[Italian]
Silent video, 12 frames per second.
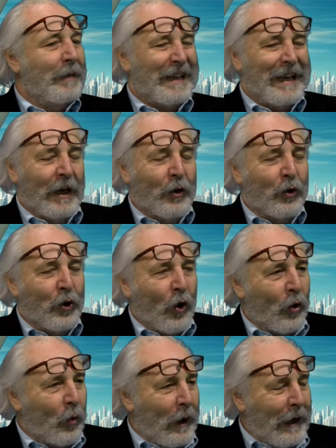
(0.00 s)
perché non
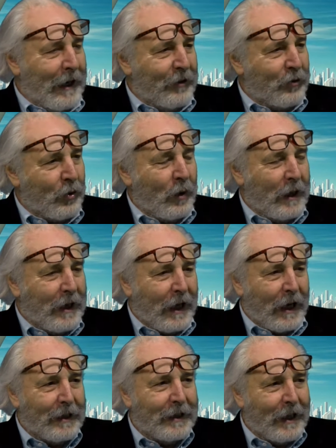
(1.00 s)
ho quelle che sono le
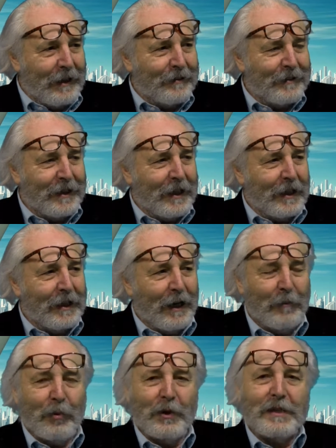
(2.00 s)
caratteristiche
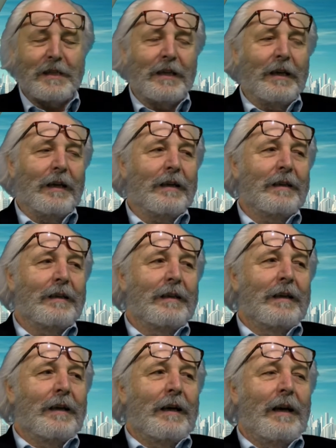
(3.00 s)
della poesia,
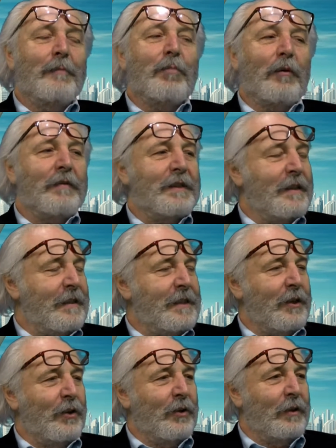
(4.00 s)

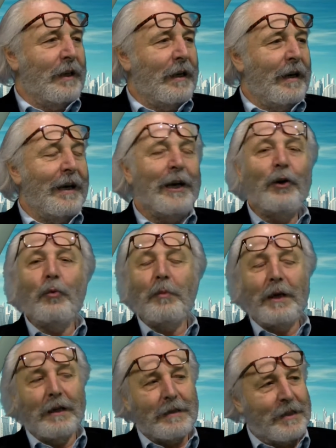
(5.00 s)
l'improvvisazione,
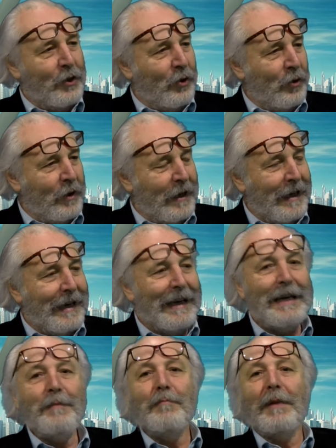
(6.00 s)
l'illuminazione,
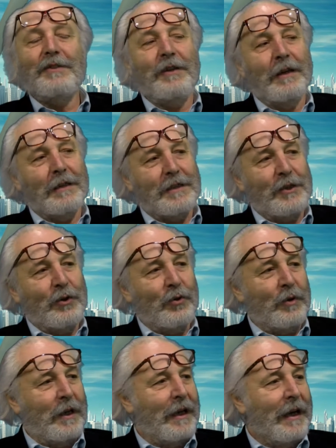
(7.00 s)

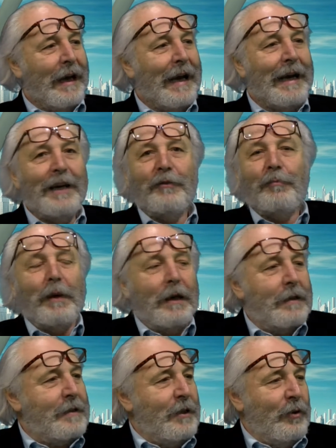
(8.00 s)
l'immaginazione e
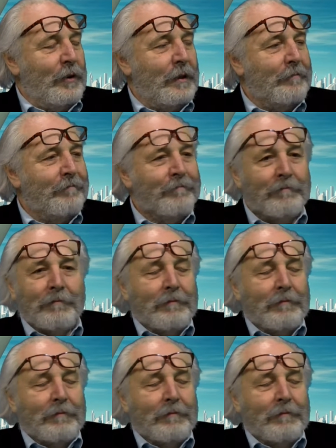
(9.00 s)
l'ispirazione.